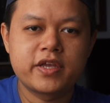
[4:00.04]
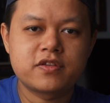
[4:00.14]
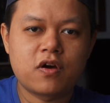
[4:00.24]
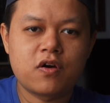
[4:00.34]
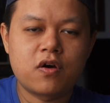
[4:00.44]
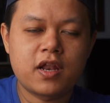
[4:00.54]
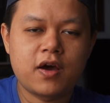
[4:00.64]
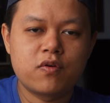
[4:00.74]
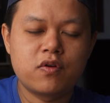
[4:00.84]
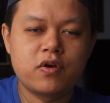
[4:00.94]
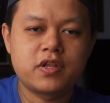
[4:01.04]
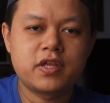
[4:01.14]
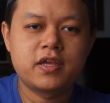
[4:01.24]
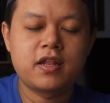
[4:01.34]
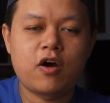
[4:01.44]
ส2ของเราโดย
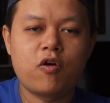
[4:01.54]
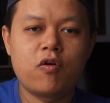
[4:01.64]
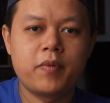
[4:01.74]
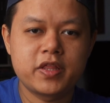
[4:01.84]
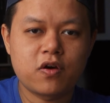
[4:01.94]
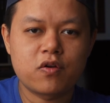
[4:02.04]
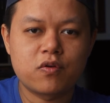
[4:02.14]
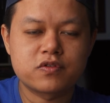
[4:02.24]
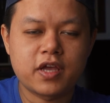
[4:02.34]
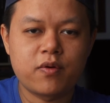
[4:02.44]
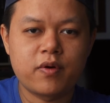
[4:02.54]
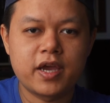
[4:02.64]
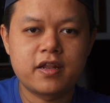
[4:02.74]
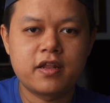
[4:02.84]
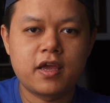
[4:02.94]
ที่เราไม่ต้องลงไซต์เคว
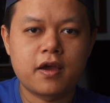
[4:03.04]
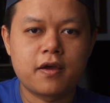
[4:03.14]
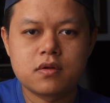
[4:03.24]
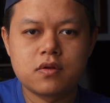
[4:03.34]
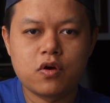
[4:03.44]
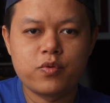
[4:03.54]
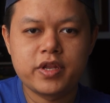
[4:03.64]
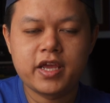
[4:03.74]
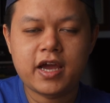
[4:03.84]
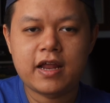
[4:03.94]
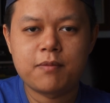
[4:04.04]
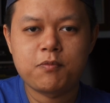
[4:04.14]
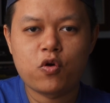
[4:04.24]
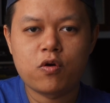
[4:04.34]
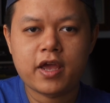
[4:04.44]
สนั่นเองโดยวิธีการ
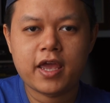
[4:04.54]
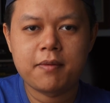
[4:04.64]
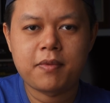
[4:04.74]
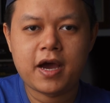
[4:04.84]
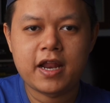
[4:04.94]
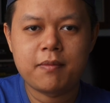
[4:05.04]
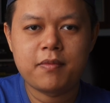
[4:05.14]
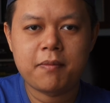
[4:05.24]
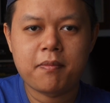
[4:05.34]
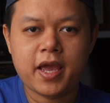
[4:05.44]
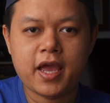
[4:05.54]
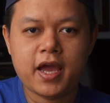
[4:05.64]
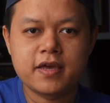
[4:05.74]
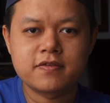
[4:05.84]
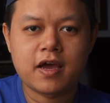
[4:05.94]
ลงเกมผ่านแอปแลบ
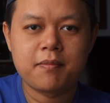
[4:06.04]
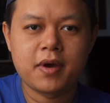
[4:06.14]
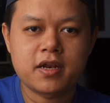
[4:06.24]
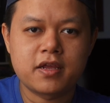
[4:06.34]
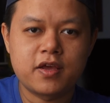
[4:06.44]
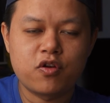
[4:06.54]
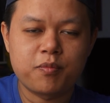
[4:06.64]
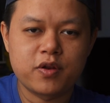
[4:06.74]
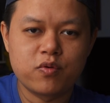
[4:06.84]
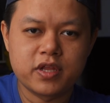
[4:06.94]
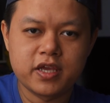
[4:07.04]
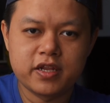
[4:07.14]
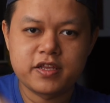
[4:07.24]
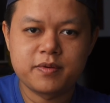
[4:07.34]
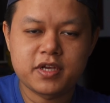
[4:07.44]
ง่ายๆ สามารถคลิกลงไปดูที่
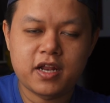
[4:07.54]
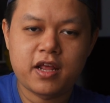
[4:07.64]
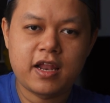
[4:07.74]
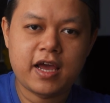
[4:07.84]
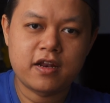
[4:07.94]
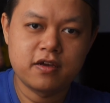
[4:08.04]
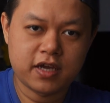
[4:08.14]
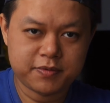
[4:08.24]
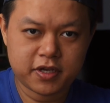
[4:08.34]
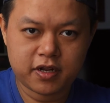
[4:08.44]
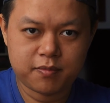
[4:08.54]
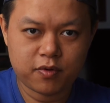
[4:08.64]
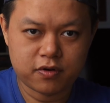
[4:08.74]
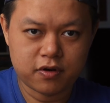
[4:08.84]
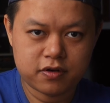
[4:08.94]
description ด้านล่างหรือ caption ด้านบ
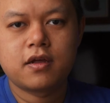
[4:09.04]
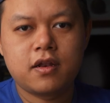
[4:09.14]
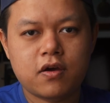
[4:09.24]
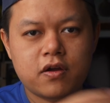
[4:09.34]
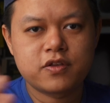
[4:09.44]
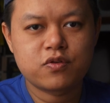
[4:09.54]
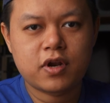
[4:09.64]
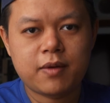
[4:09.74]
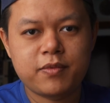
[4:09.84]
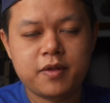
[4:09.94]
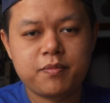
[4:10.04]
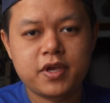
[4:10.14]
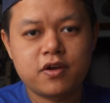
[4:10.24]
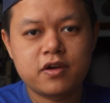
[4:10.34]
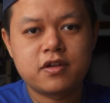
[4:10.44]
นแล้วก็ในส่วนอัปเดตปี
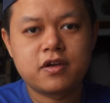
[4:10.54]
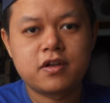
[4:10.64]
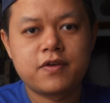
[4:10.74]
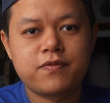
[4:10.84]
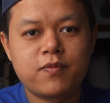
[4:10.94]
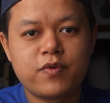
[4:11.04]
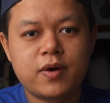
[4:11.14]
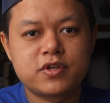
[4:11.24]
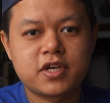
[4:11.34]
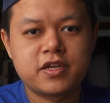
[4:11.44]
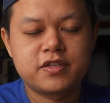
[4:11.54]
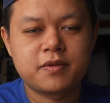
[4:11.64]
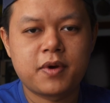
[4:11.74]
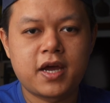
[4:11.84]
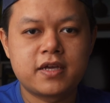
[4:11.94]
กย่อยอื่นๆในเฟิร์มแวร์เวอร์ชัน
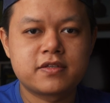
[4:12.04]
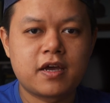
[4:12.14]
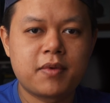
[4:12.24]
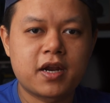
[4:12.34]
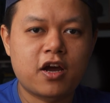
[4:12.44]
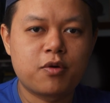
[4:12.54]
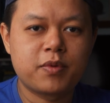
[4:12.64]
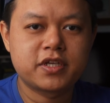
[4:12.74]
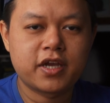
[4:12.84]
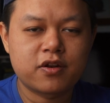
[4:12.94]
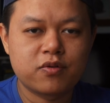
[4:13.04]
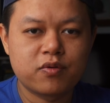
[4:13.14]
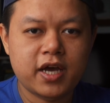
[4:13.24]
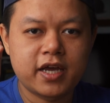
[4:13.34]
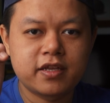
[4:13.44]
25 สามารถเข้าไปเช็คดู
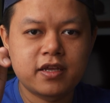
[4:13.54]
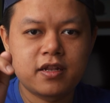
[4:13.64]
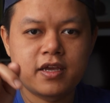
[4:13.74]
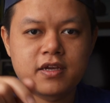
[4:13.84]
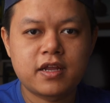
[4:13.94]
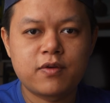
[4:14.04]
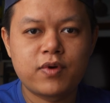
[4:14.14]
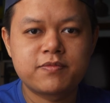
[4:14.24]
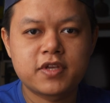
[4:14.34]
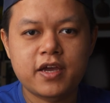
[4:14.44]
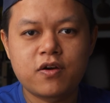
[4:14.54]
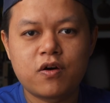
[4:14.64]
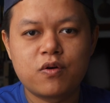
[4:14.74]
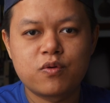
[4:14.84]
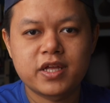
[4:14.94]
ได้ที่ลิงก์ในเว็บไซต์ขอ
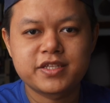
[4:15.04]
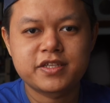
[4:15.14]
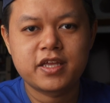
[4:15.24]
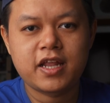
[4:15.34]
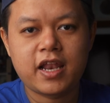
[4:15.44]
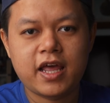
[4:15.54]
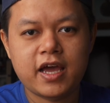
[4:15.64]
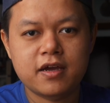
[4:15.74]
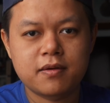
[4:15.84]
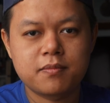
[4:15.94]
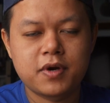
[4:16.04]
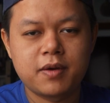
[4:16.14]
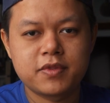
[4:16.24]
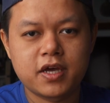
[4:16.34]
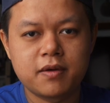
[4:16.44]
ง Oculus ที่ด้านล่างเพิ่
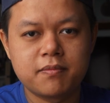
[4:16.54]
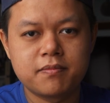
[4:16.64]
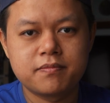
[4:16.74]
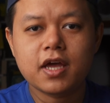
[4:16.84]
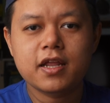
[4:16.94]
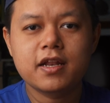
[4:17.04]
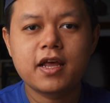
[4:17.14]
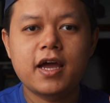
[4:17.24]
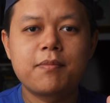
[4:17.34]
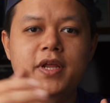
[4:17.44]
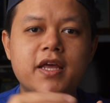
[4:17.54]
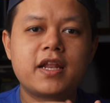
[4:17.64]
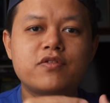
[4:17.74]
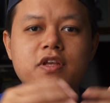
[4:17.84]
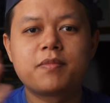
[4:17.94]
มเติม ถ้าท่านใดอัปเดต
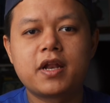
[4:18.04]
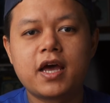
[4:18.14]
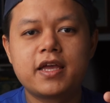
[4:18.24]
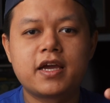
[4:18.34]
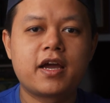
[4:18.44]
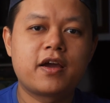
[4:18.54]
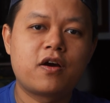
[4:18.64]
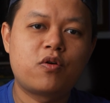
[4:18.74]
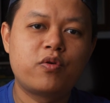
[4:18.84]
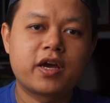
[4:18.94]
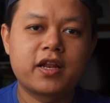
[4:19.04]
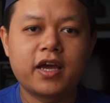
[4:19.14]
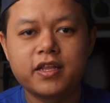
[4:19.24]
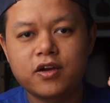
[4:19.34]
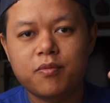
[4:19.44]
แล้วติดปัญหายังไงก็คุยกัน
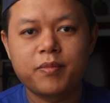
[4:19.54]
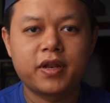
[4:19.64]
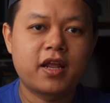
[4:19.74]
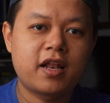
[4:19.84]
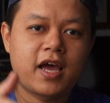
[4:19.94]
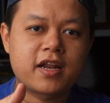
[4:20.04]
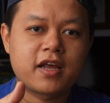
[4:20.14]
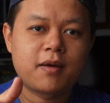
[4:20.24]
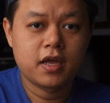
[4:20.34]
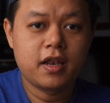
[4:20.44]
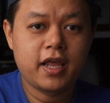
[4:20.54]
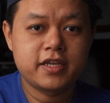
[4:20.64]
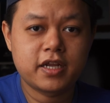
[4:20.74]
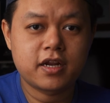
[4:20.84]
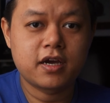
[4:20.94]
ได้ที่คอมเมนต์ด้านล่างนะครับ และ
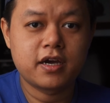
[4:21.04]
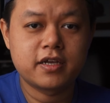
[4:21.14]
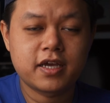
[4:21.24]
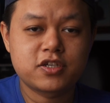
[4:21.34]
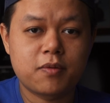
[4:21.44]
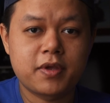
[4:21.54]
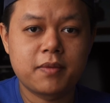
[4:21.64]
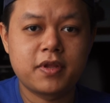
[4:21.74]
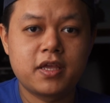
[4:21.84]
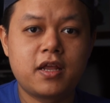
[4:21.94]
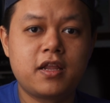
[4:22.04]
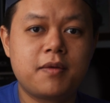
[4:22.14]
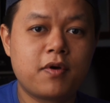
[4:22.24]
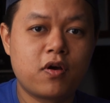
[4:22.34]
เช่นเคย ถ้าชอบคลิปนี้อย่าลืม